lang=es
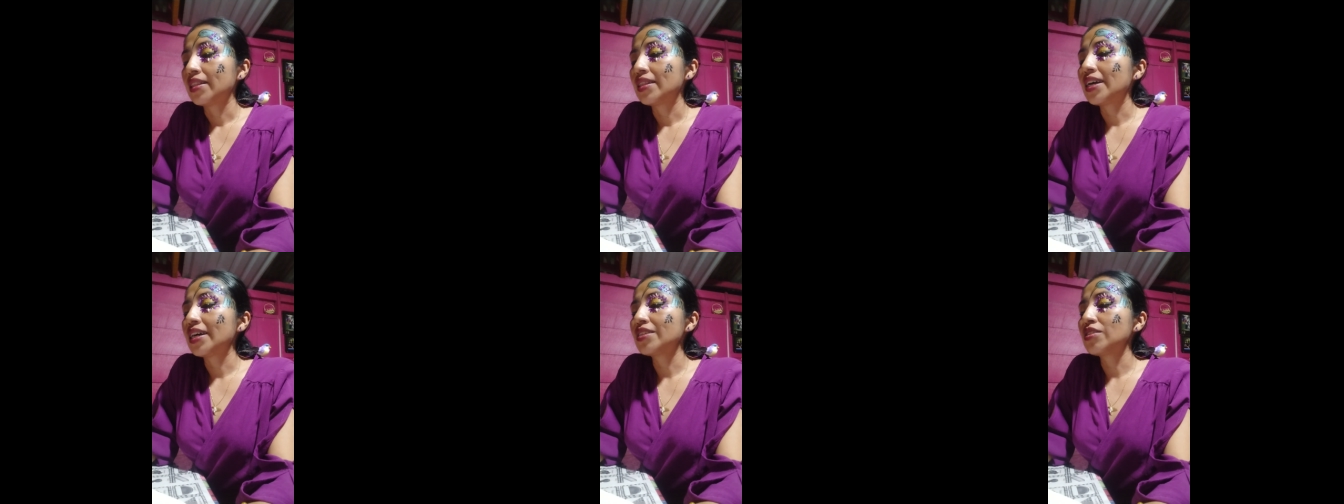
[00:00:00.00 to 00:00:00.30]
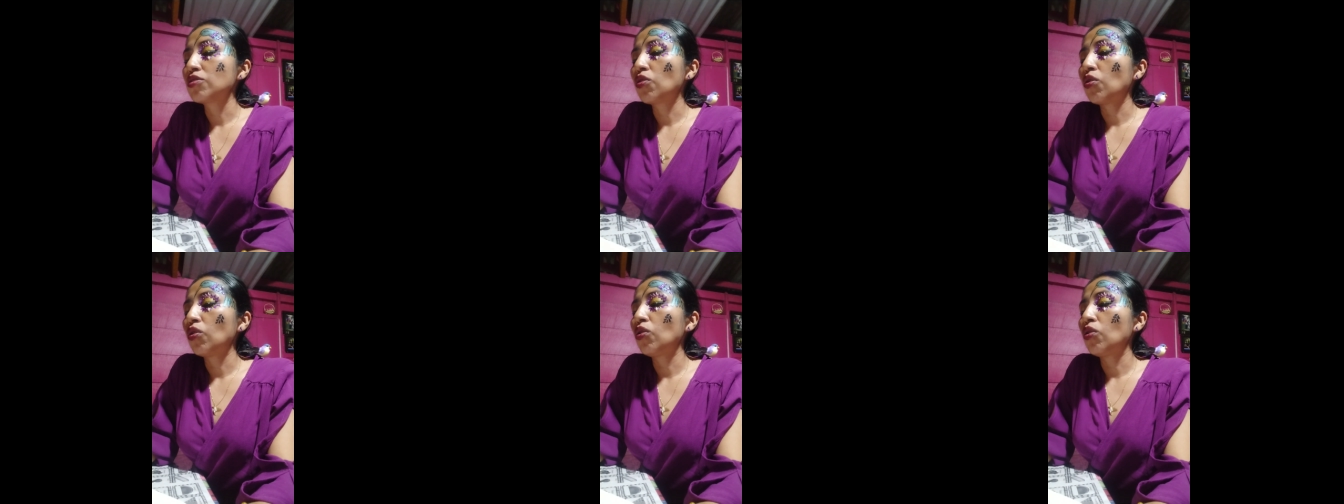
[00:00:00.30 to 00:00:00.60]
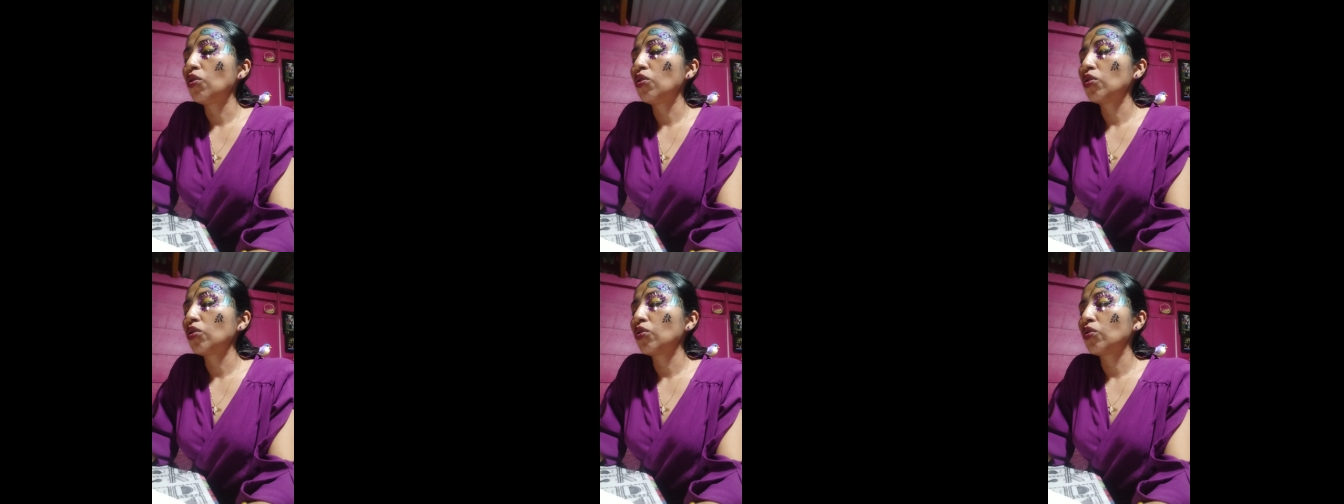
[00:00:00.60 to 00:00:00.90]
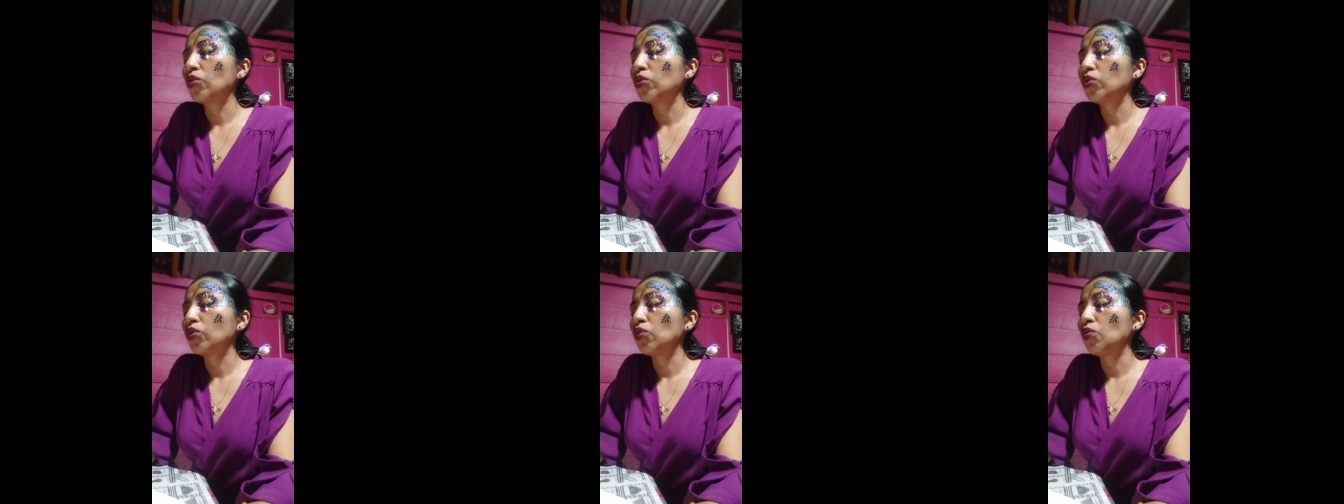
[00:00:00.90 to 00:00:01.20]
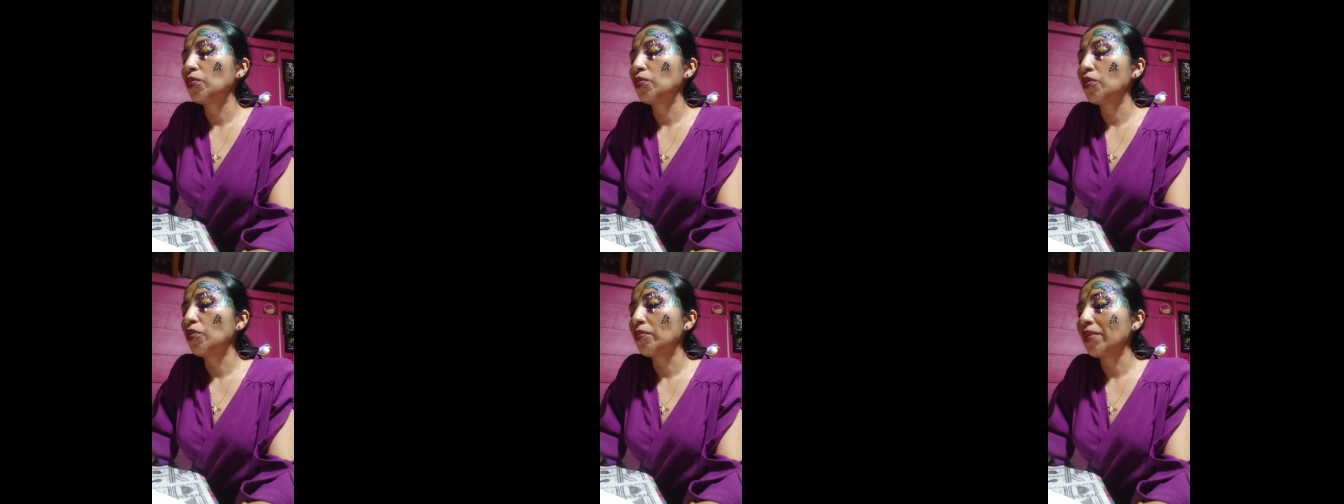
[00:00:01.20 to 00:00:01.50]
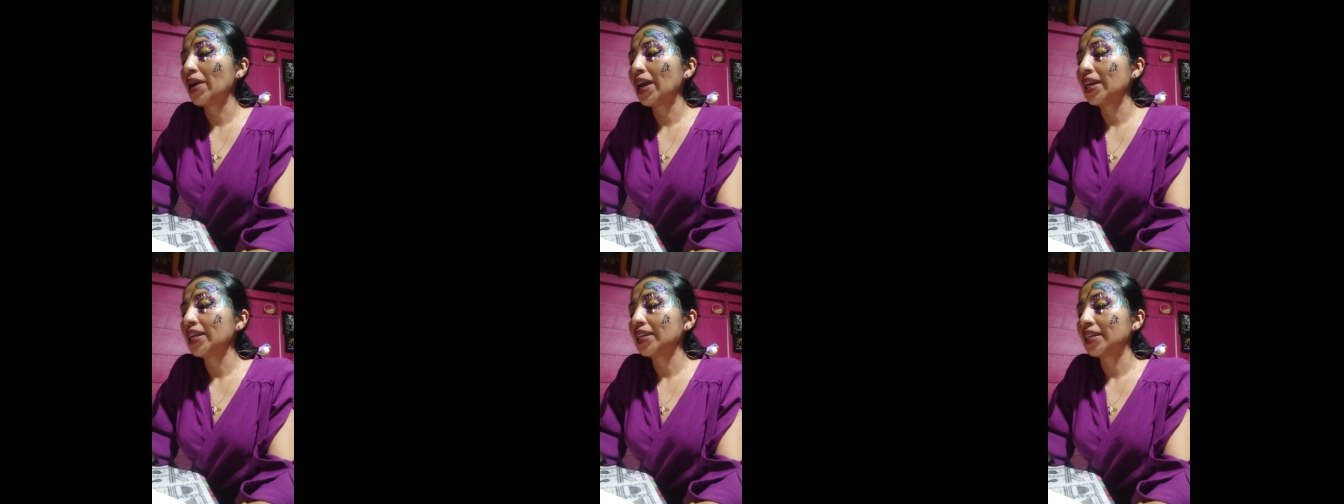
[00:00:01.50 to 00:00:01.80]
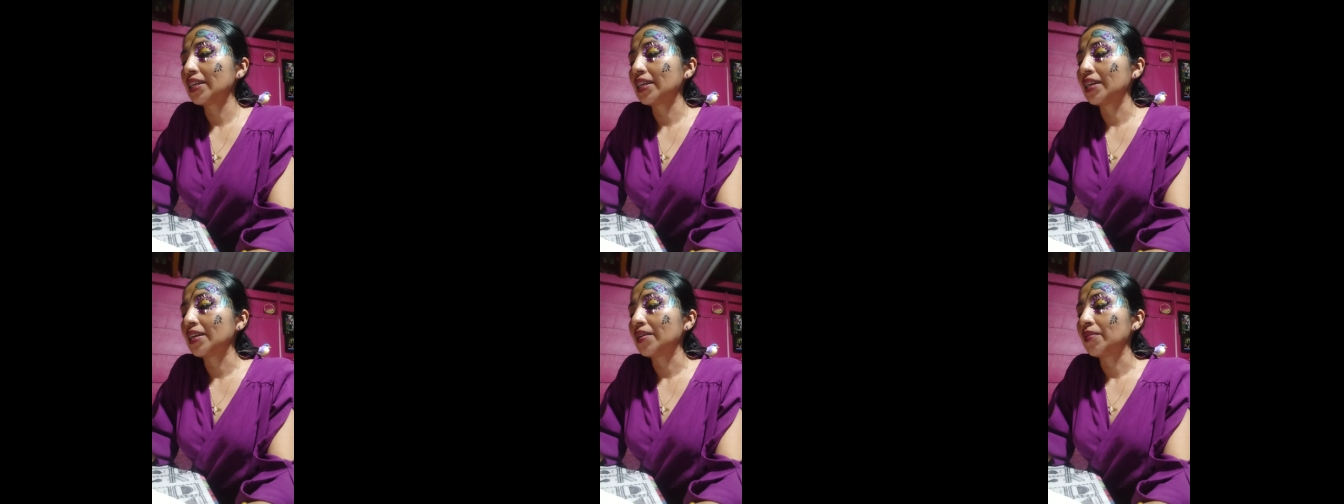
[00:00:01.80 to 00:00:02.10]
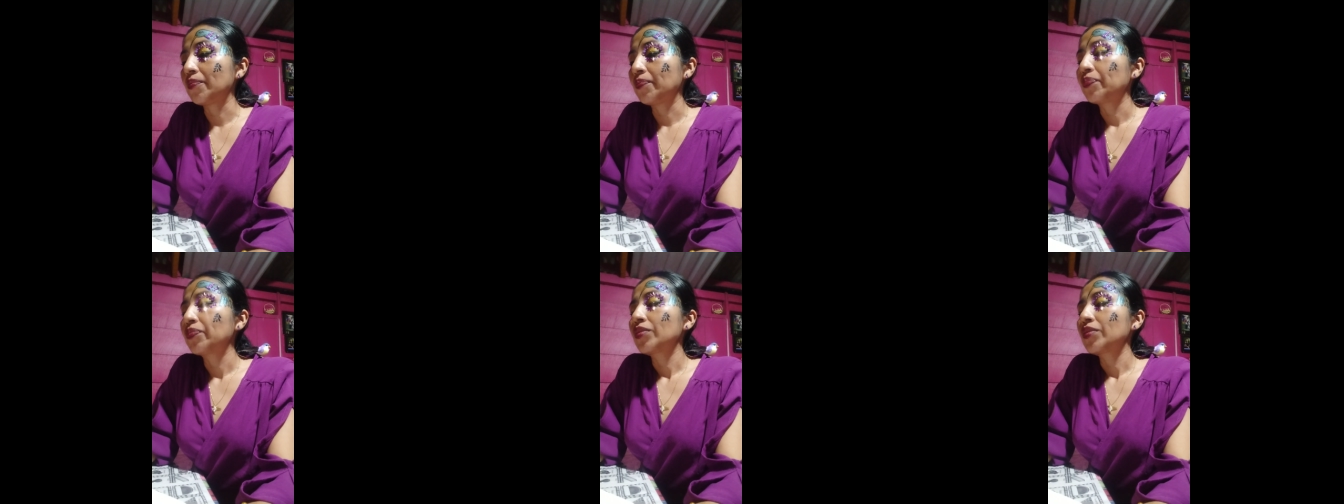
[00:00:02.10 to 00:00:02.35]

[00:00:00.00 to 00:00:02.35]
das color con tu plumaje